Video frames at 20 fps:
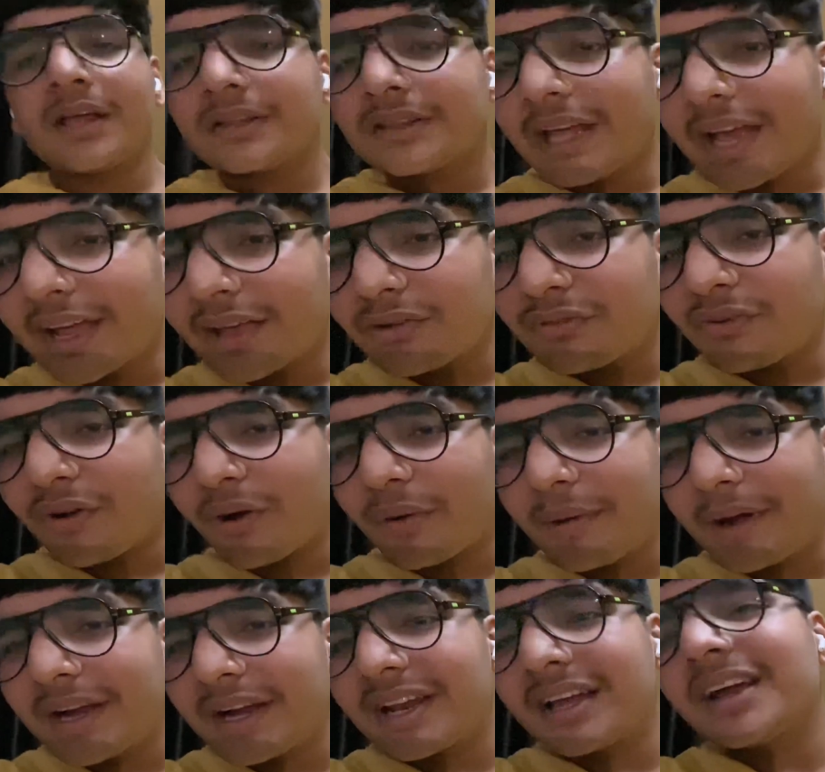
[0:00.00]
थैंक यू फॉर
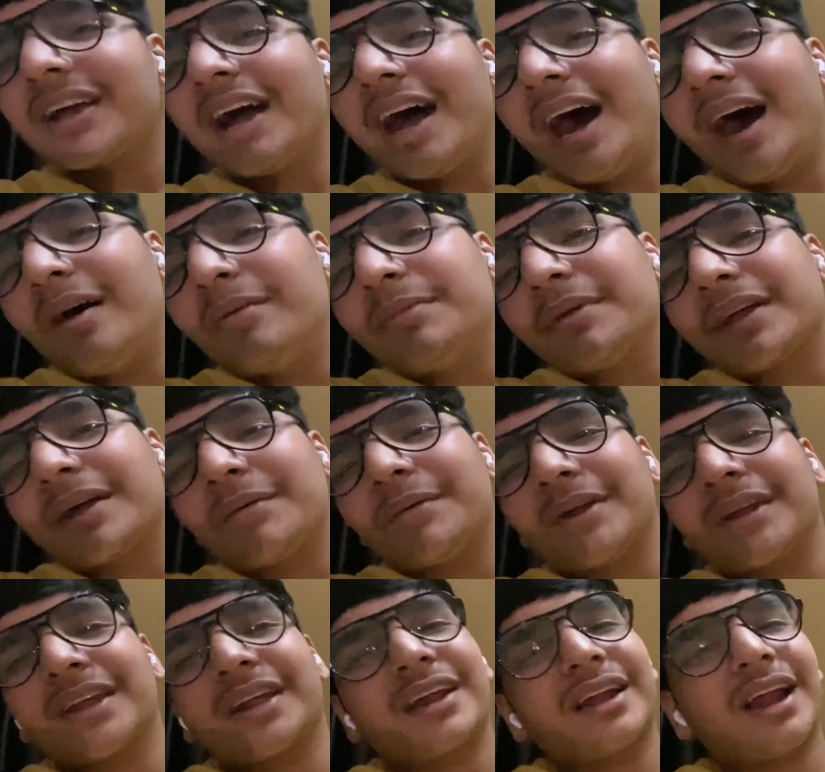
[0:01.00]
कमेंटिंग आप भी कमेंट